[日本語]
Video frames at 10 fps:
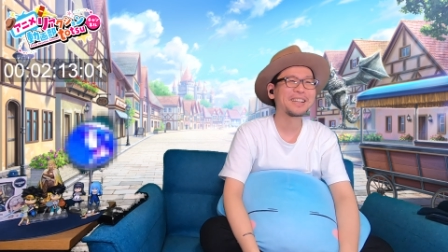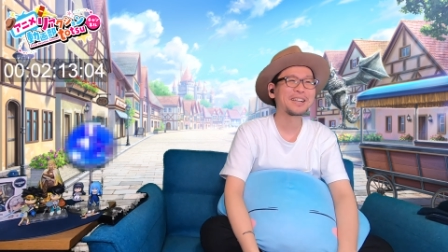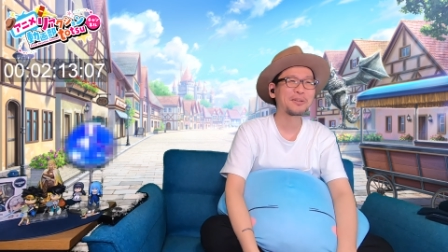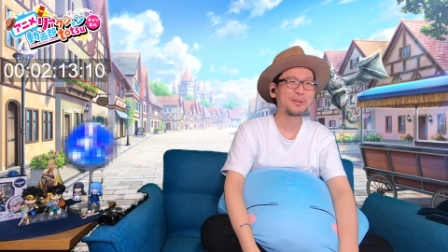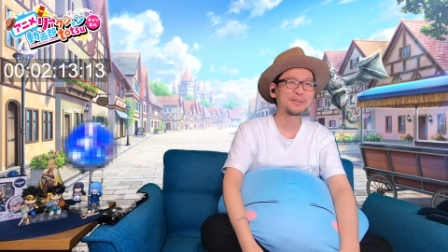なん
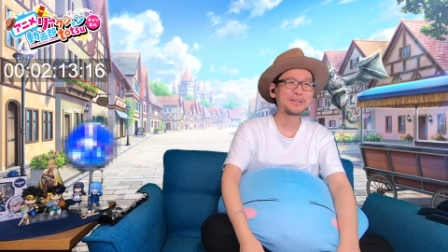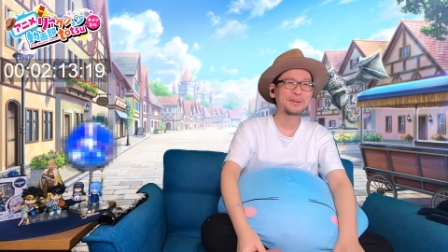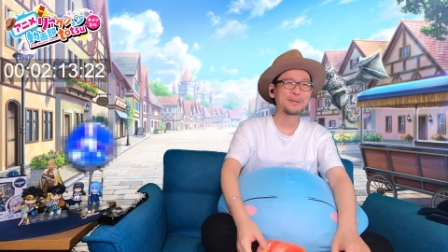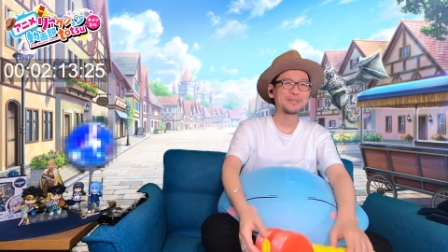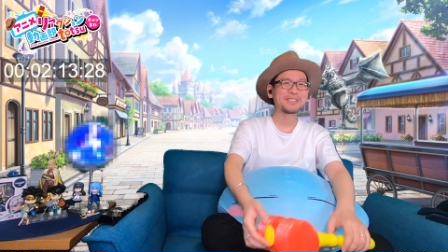か、こくり
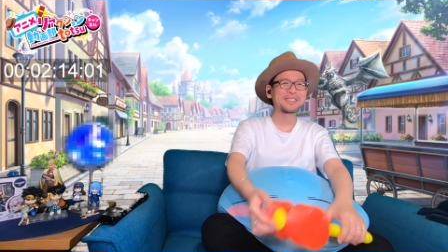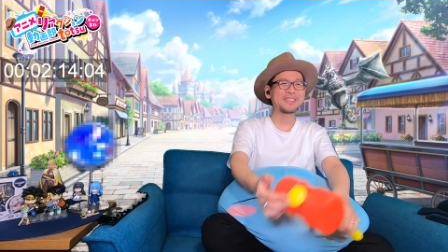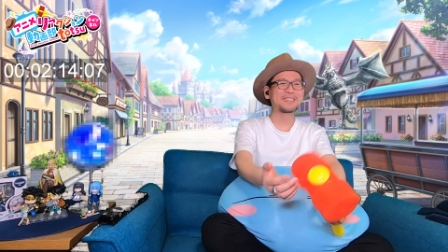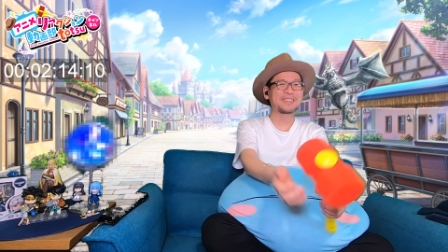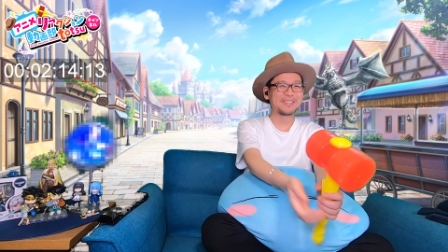こくりし
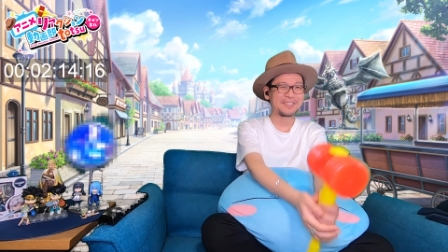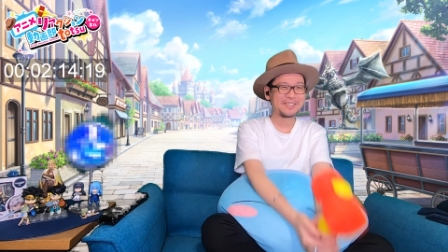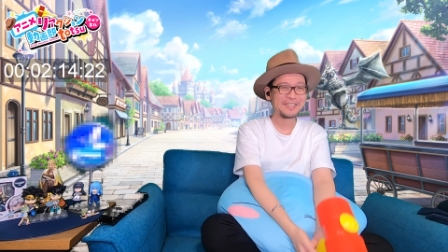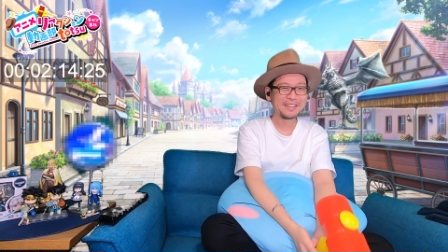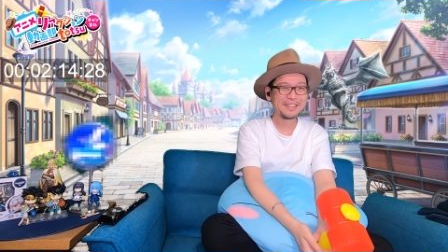てるけど
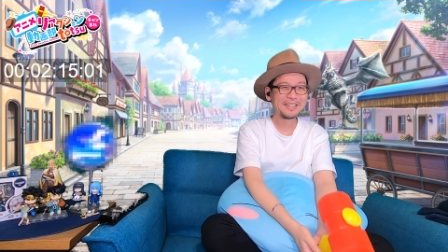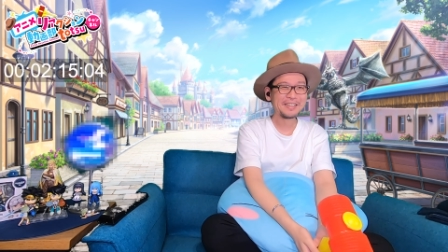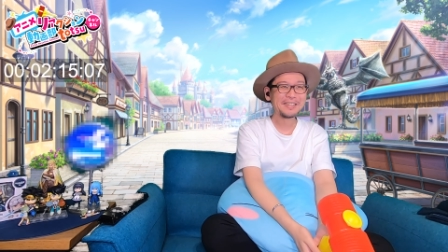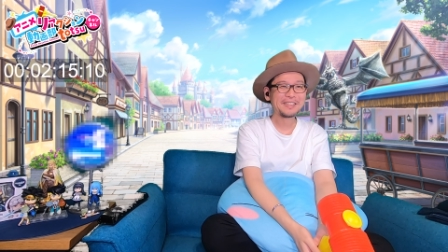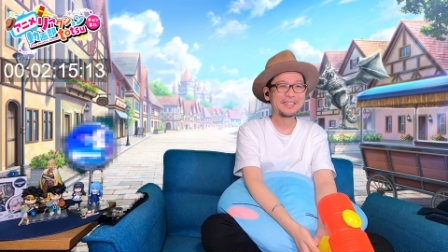
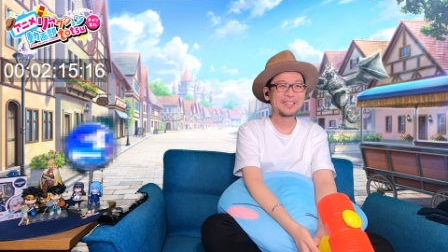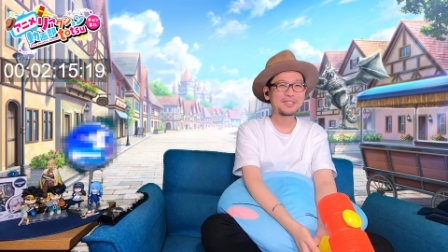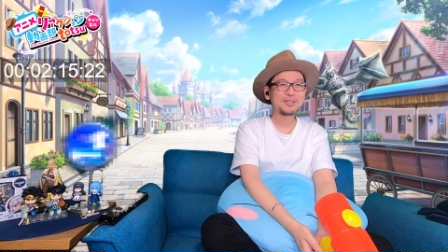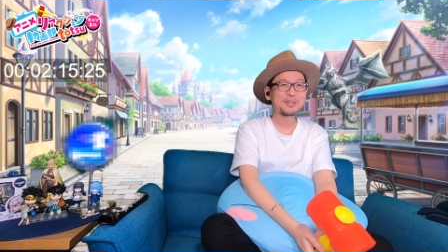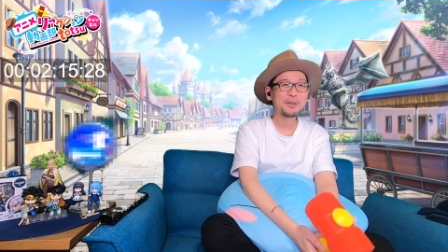
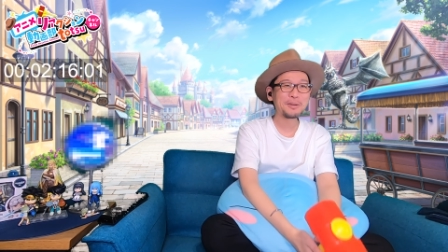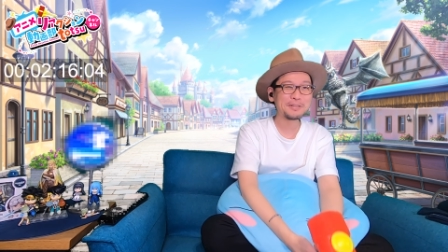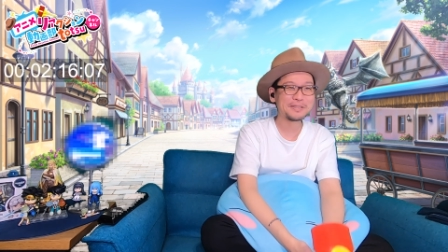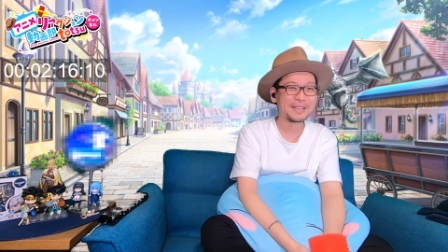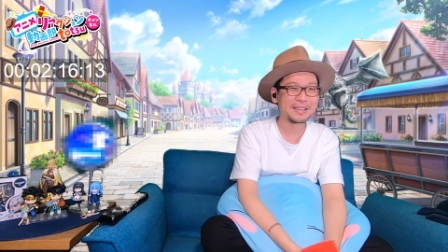そして
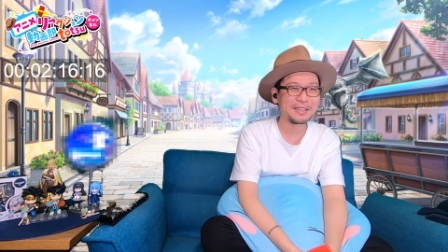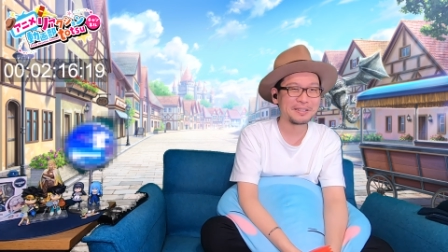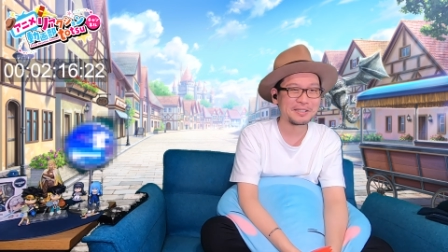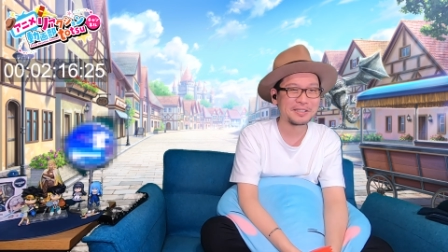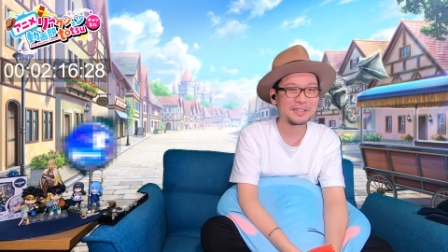夜になって
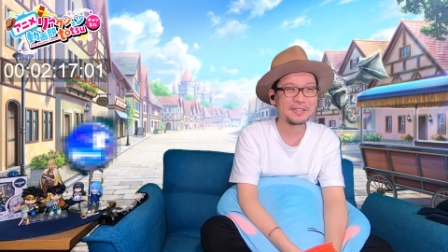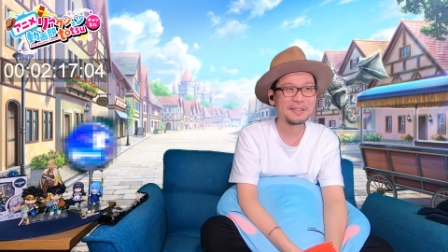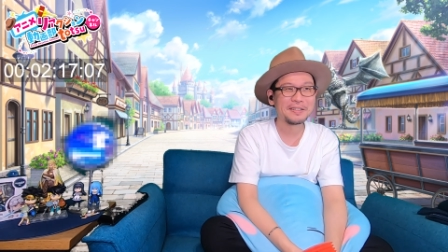るし。